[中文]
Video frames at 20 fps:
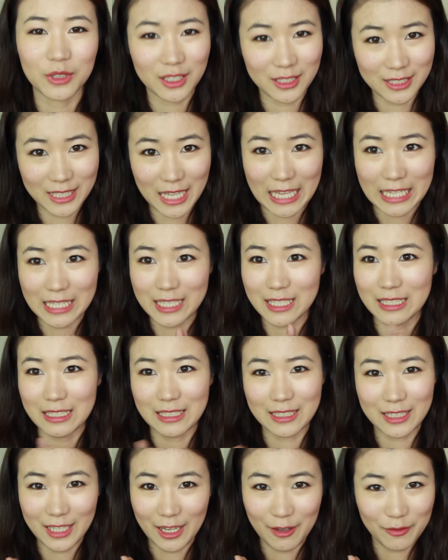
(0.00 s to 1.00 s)
合在一起
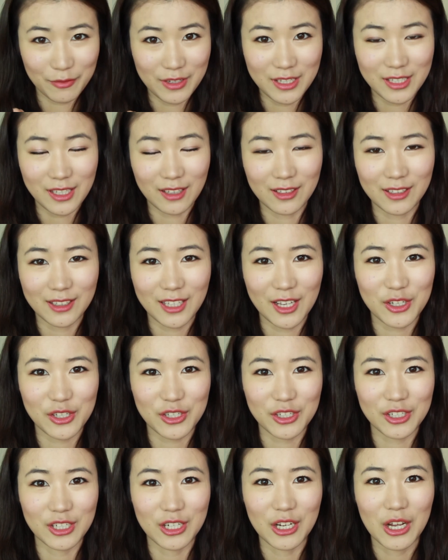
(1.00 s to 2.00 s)
跟大家分享的，但
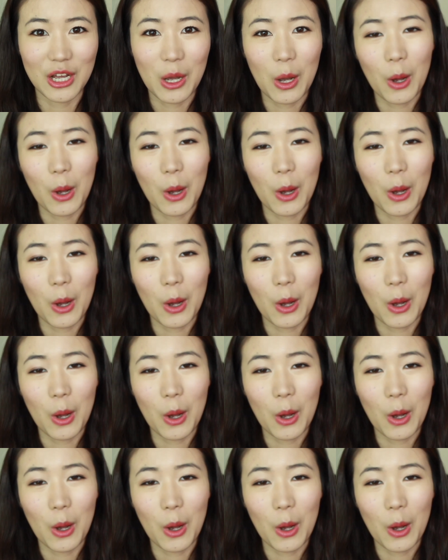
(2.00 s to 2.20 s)
是